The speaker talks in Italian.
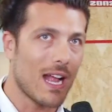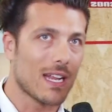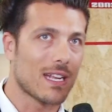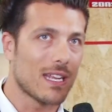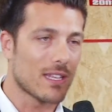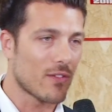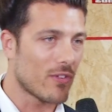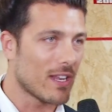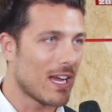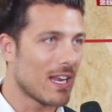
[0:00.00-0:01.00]
al cliente
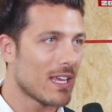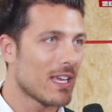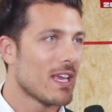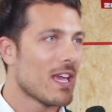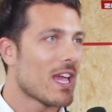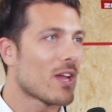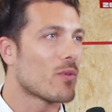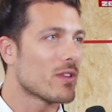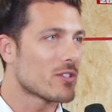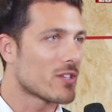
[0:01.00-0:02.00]
finale e
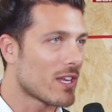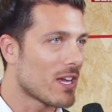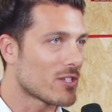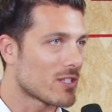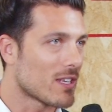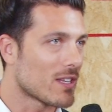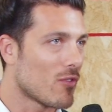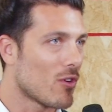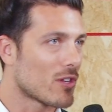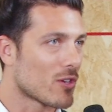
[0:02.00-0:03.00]
quindi si riesce tante
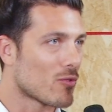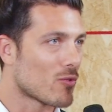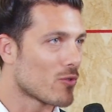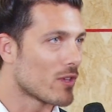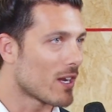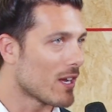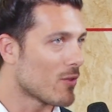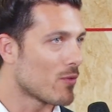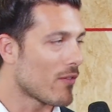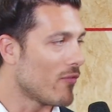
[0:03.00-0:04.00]
volte a
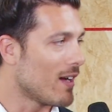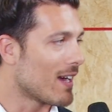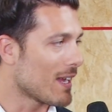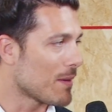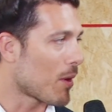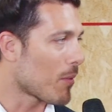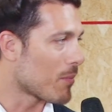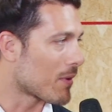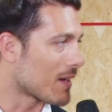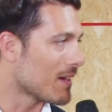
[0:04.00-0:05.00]
concludere un affare
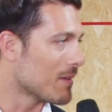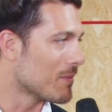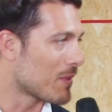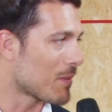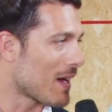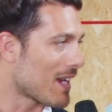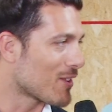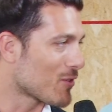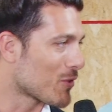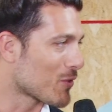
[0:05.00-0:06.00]
proprio per, per
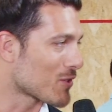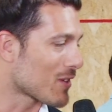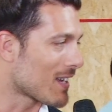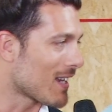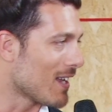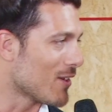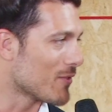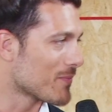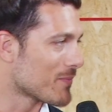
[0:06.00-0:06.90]
merito di questo carrello.